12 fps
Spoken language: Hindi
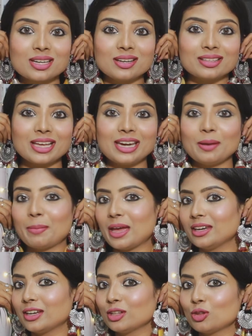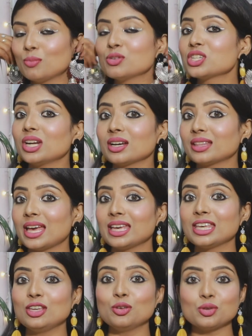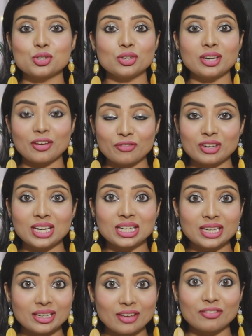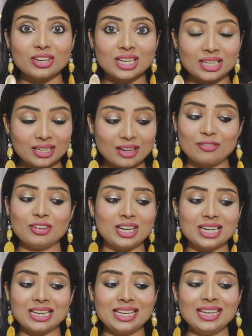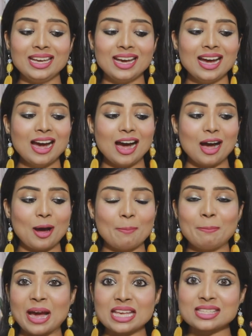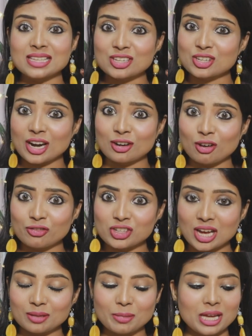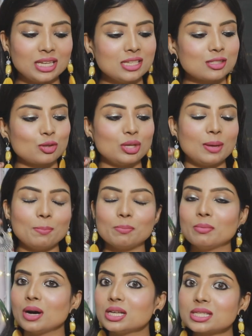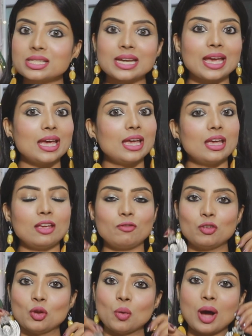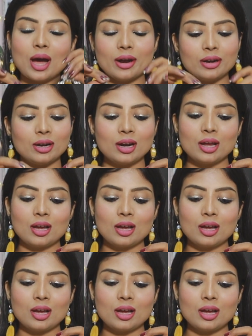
अच्छा लगता है इन्हें पहन के तो मुझे लगता है कि यू शुड डेफिनेटली डेफिनेटली डेफिनेटली बाय सच काइंड ऑफ चांद बालीज तो ये मस्ट है इफ़ यू आर